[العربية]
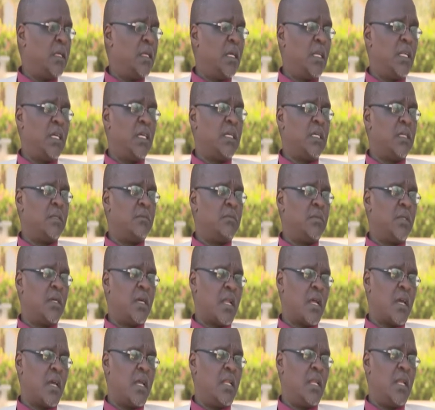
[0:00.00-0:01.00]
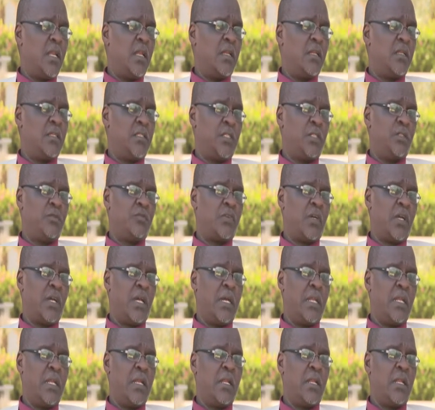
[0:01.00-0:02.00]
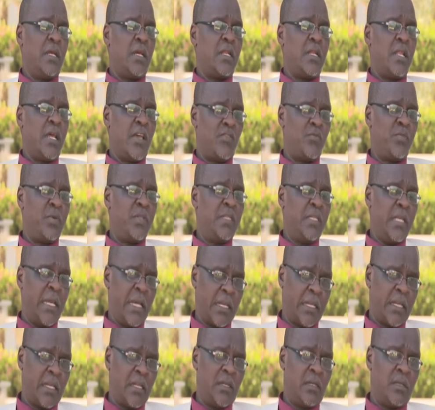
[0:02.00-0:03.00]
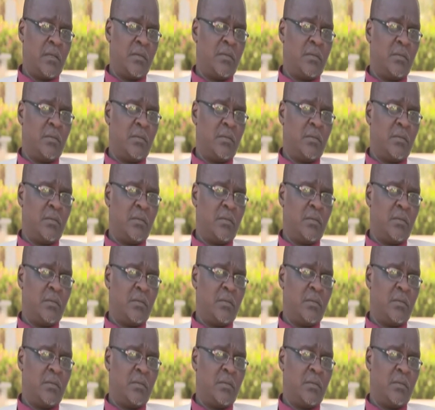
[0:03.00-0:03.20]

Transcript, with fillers: انا ارى ان الاحتفاء الناس بالداخل